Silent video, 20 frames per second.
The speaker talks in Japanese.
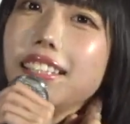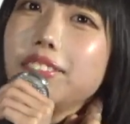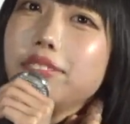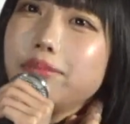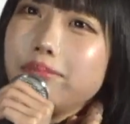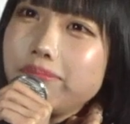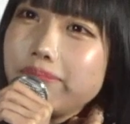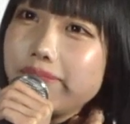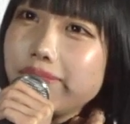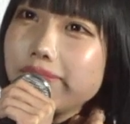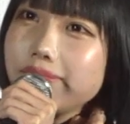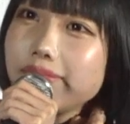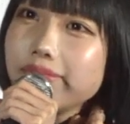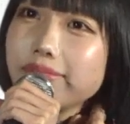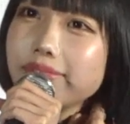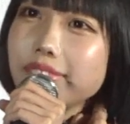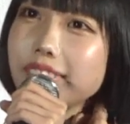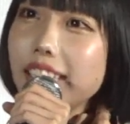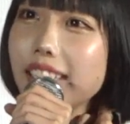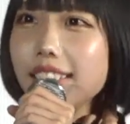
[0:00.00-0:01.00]
うー
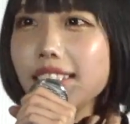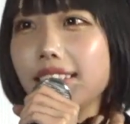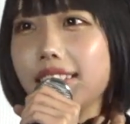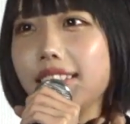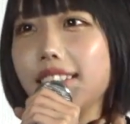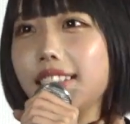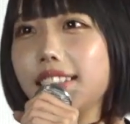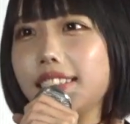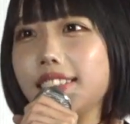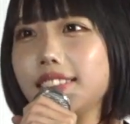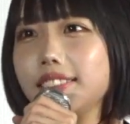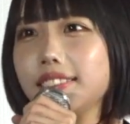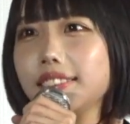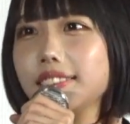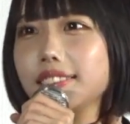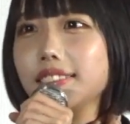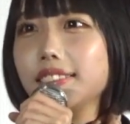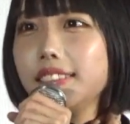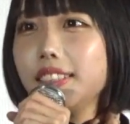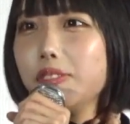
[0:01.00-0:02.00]
ん、なんか
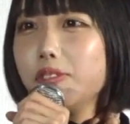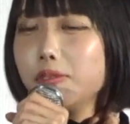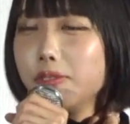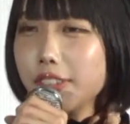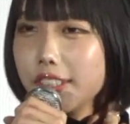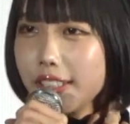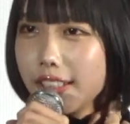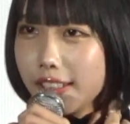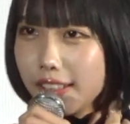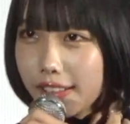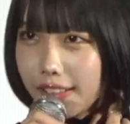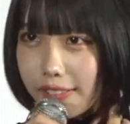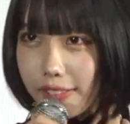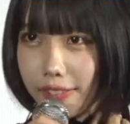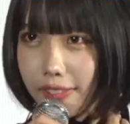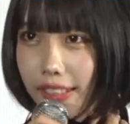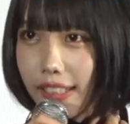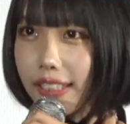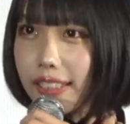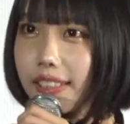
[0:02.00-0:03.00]
やっぱり
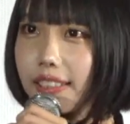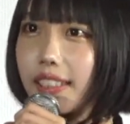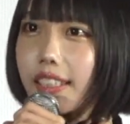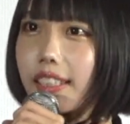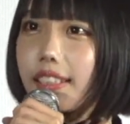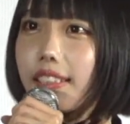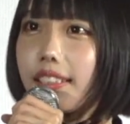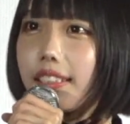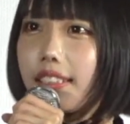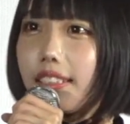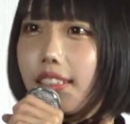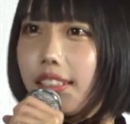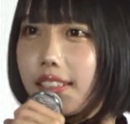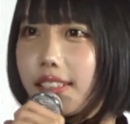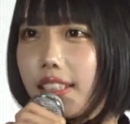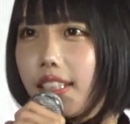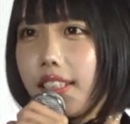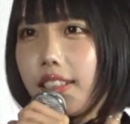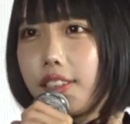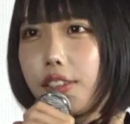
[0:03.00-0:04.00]
嬉しかったで
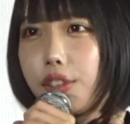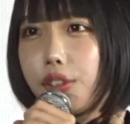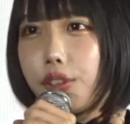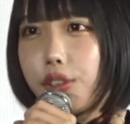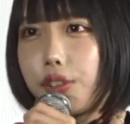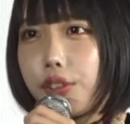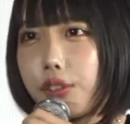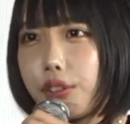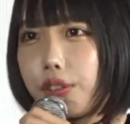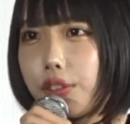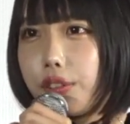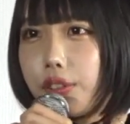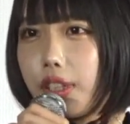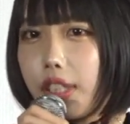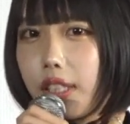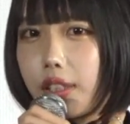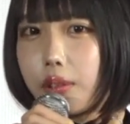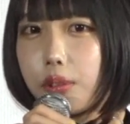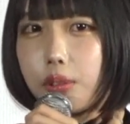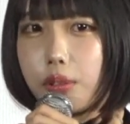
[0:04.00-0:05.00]
す。エンドロール
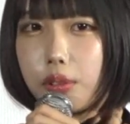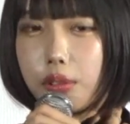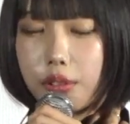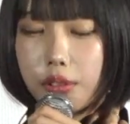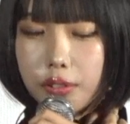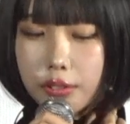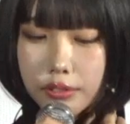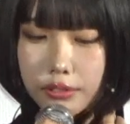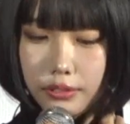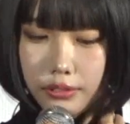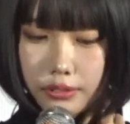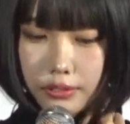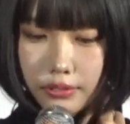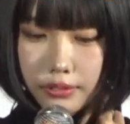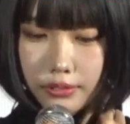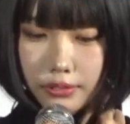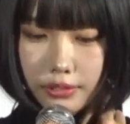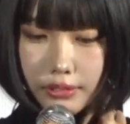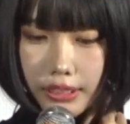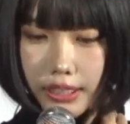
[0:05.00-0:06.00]
でこう
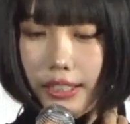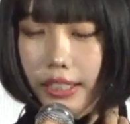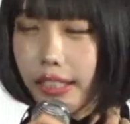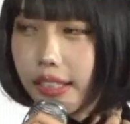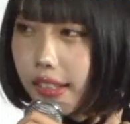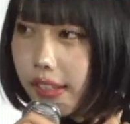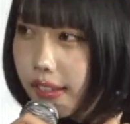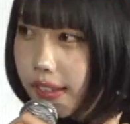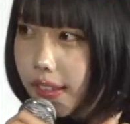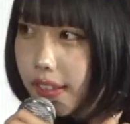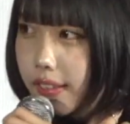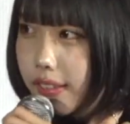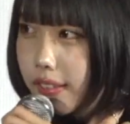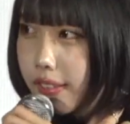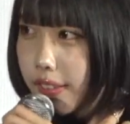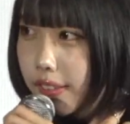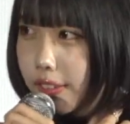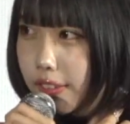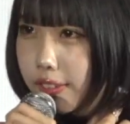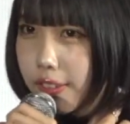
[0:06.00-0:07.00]
流れて
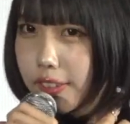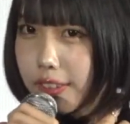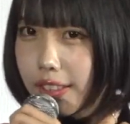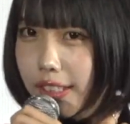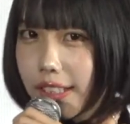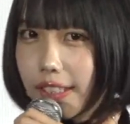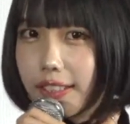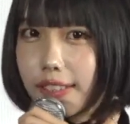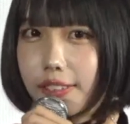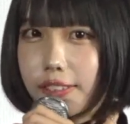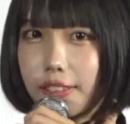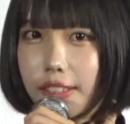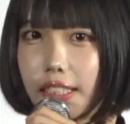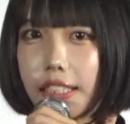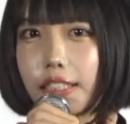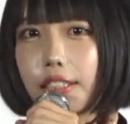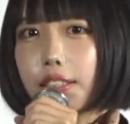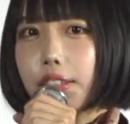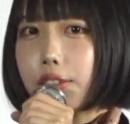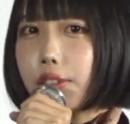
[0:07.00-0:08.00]
る最初の
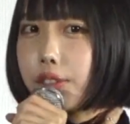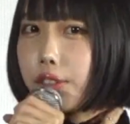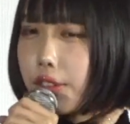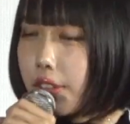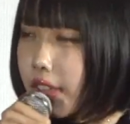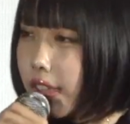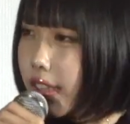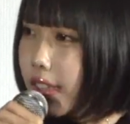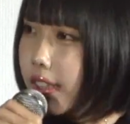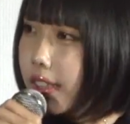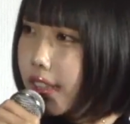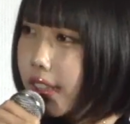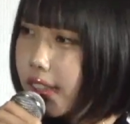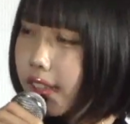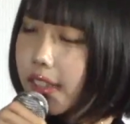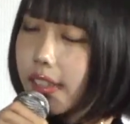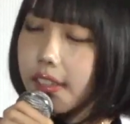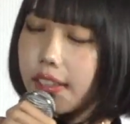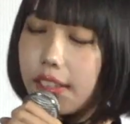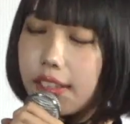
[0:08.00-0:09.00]
イントロが流
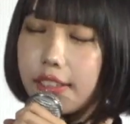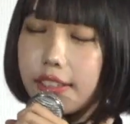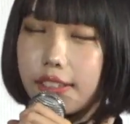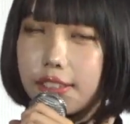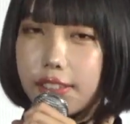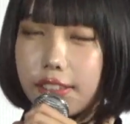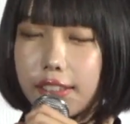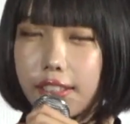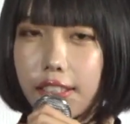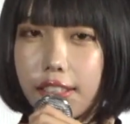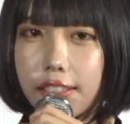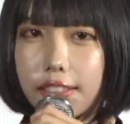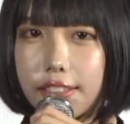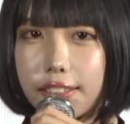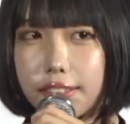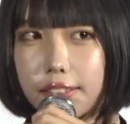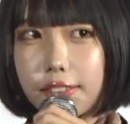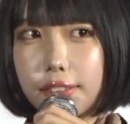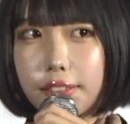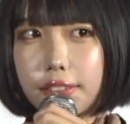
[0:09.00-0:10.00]
れた瞬間、
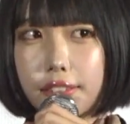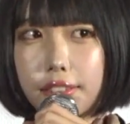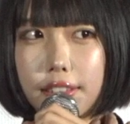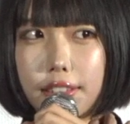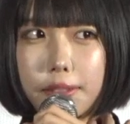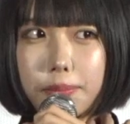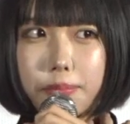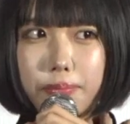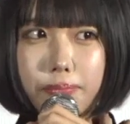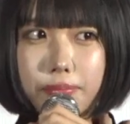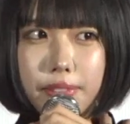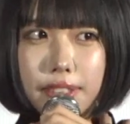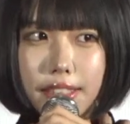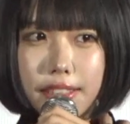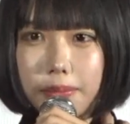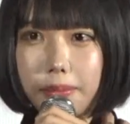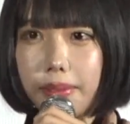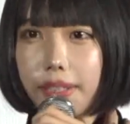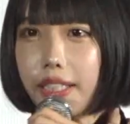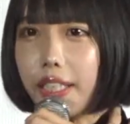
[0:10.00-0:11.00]
すごく
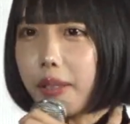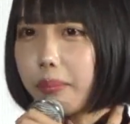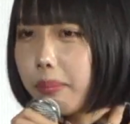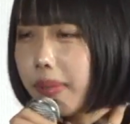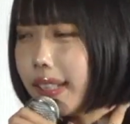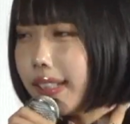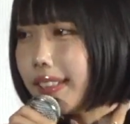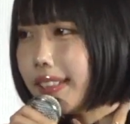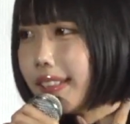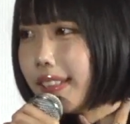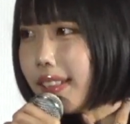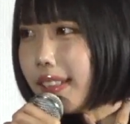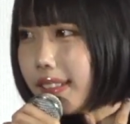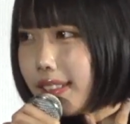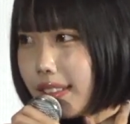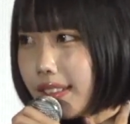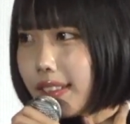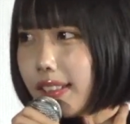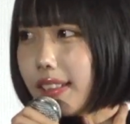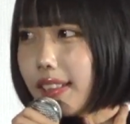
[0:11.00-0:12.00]
しびれました
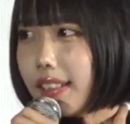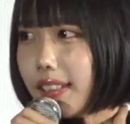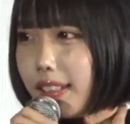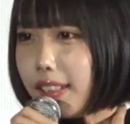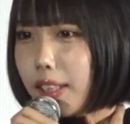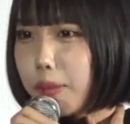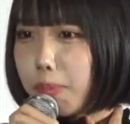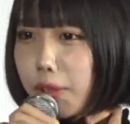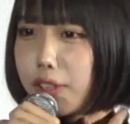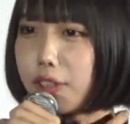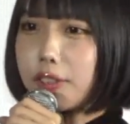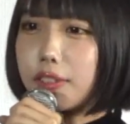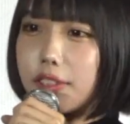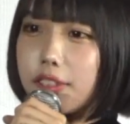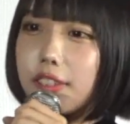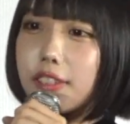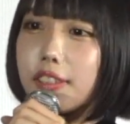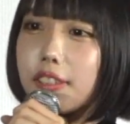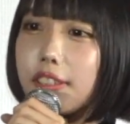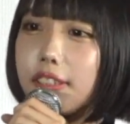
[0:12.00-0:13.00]
し、やっぱ
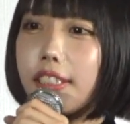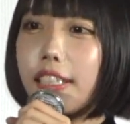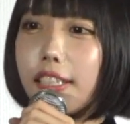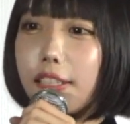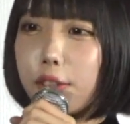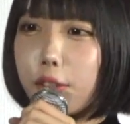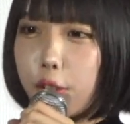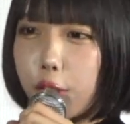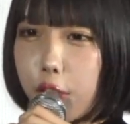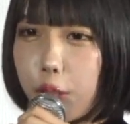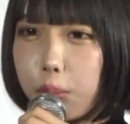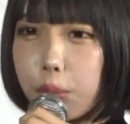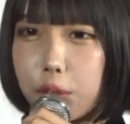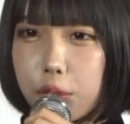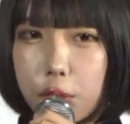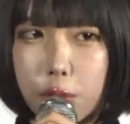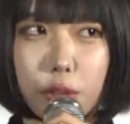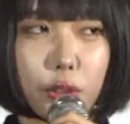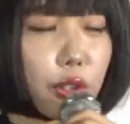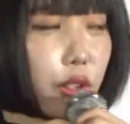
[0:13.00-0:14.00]
曲作ってる時も
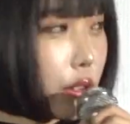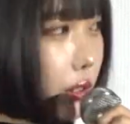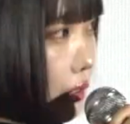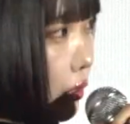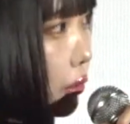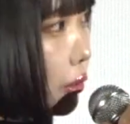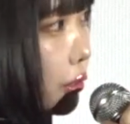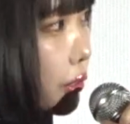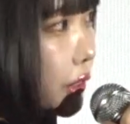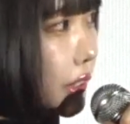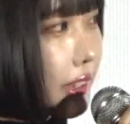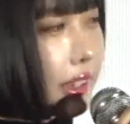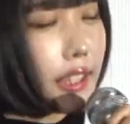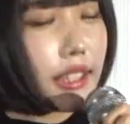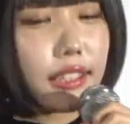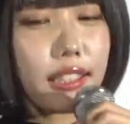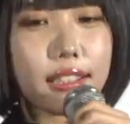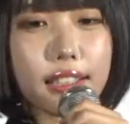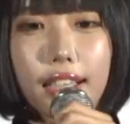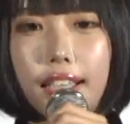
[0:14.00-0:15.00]
そのそこの
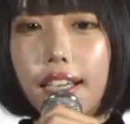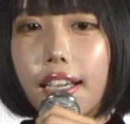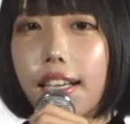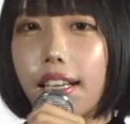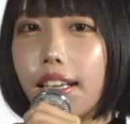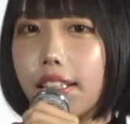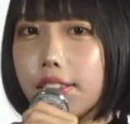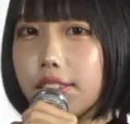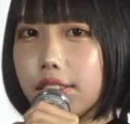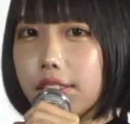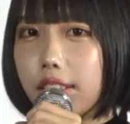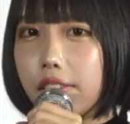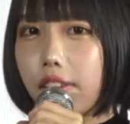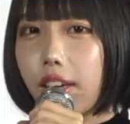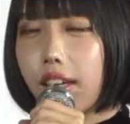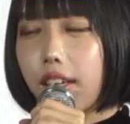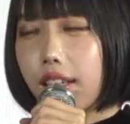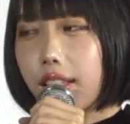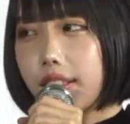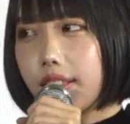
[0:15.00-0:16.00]
シーンで流れるって
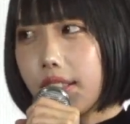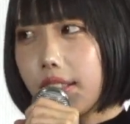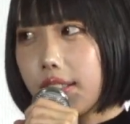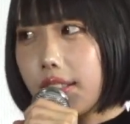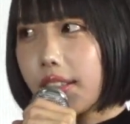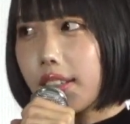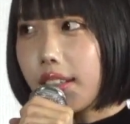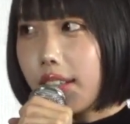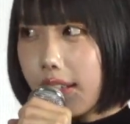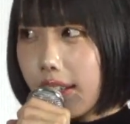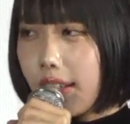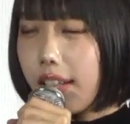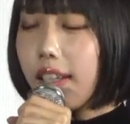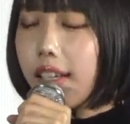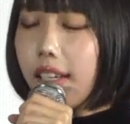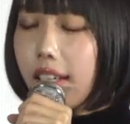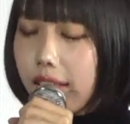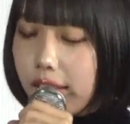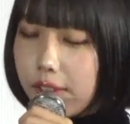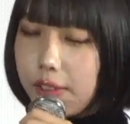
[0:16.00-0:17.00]
分かってたから、
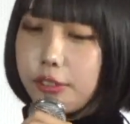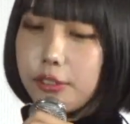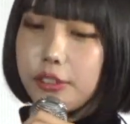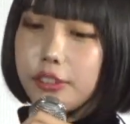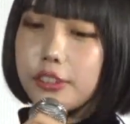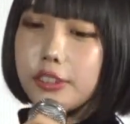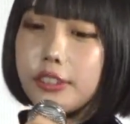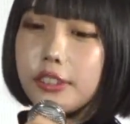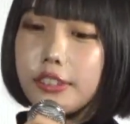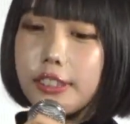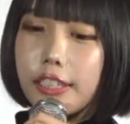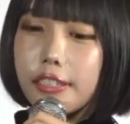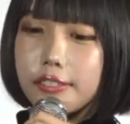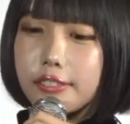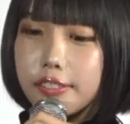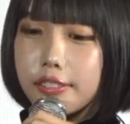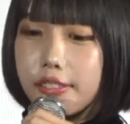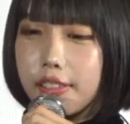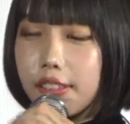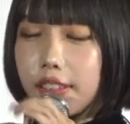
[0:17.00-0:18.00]
どういう
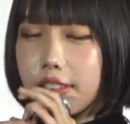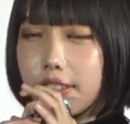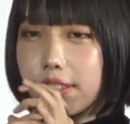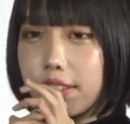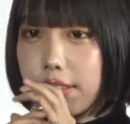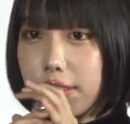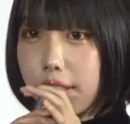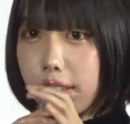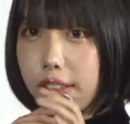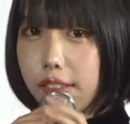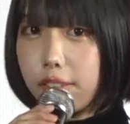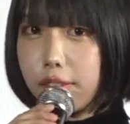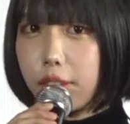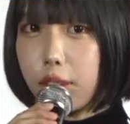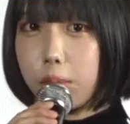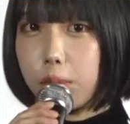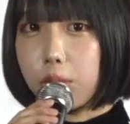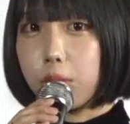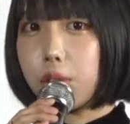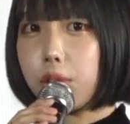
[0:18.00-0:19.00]
サウンドにするかと
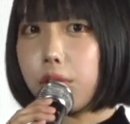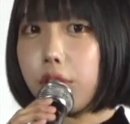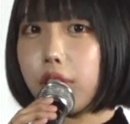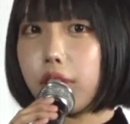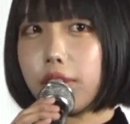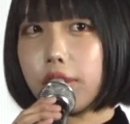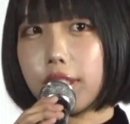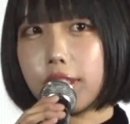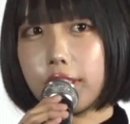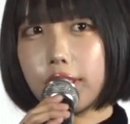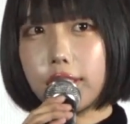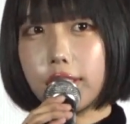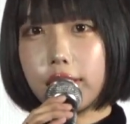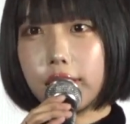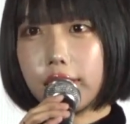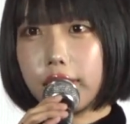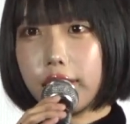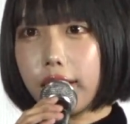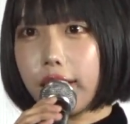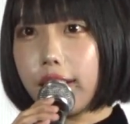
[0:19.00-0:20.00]
かもこだわっ
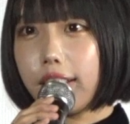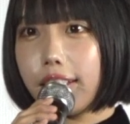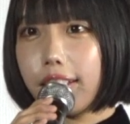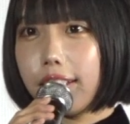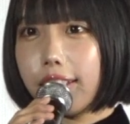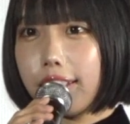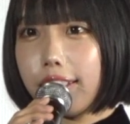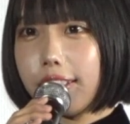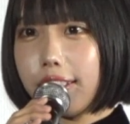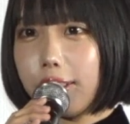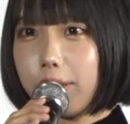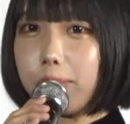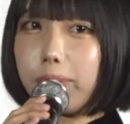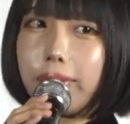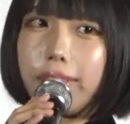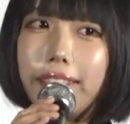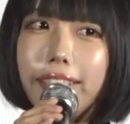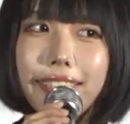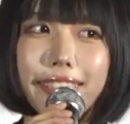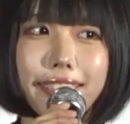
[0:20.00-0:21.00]
たんで、やっ
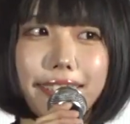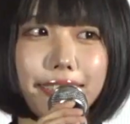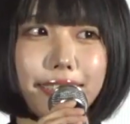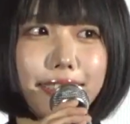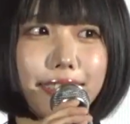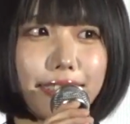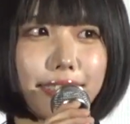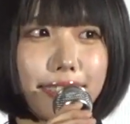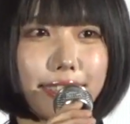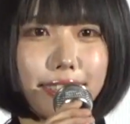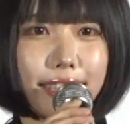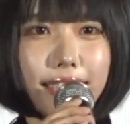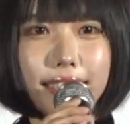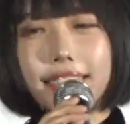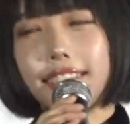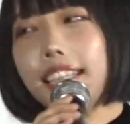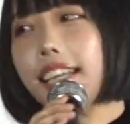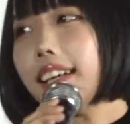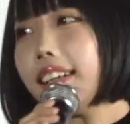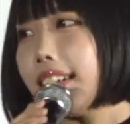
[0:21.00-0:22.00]
ぱりすごく
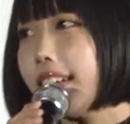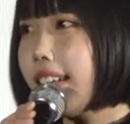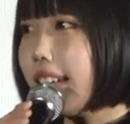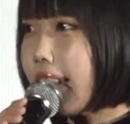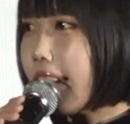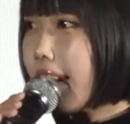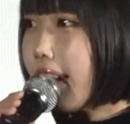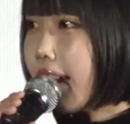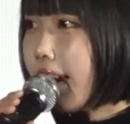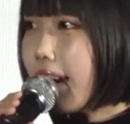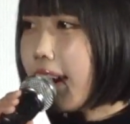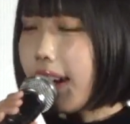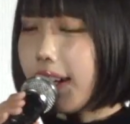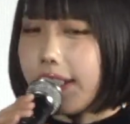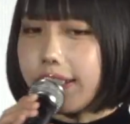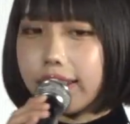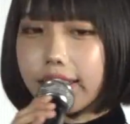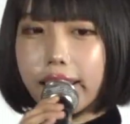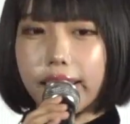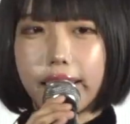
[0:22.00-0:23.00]
達成感があっ
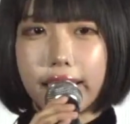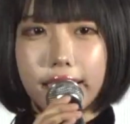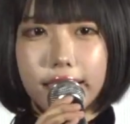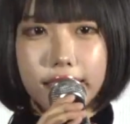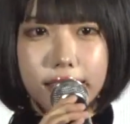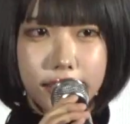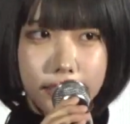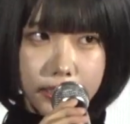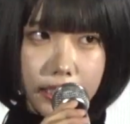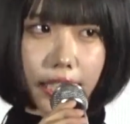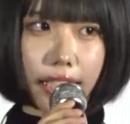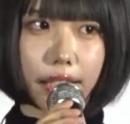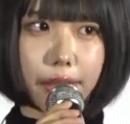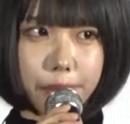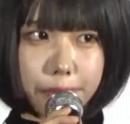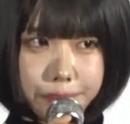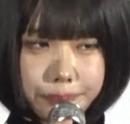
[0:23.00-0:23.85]
たです、はい、